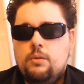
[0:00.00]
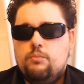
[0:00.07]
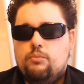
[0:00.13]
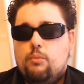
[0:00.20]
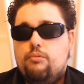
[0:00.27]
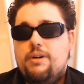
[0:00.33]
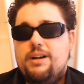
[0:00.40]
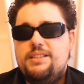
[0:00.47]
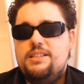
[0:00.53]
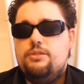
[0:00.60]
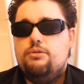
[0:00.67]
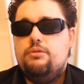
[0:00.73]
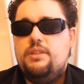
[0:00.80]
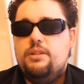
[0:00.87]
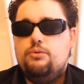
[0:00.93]
pour pouvoir
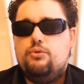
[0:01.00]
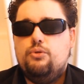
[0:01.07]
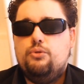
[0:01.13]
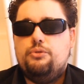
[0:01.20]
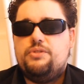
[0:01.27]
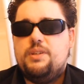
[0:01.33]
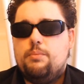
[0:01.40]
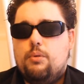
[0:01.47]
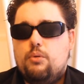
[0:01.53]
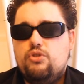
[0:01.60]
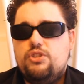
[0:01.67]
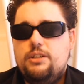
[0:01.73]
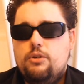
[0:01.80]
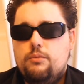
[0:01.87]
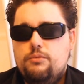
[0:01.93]
discuter autour de ces
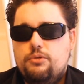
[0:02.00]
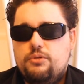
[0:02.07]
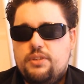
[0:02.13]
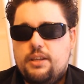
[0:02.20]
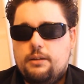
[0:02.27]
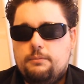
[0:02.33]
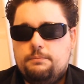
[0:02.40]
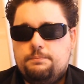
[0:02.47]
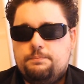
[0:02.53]
projets communautaires.